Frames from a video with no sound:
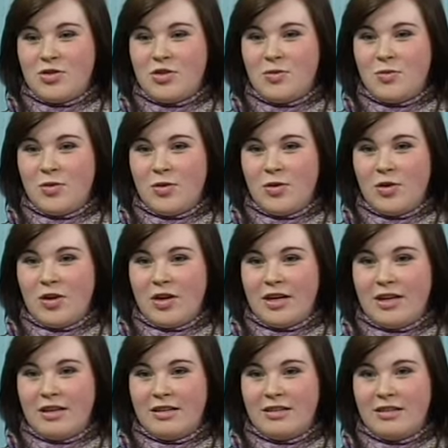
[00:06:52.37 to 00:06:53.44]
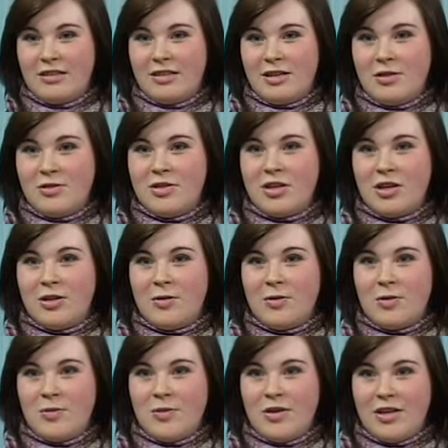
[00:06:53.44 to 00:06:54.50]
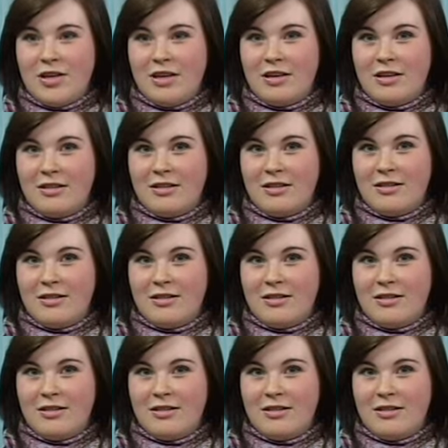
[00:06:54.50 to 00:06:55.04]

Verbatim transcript: очень много тех людей, которыми я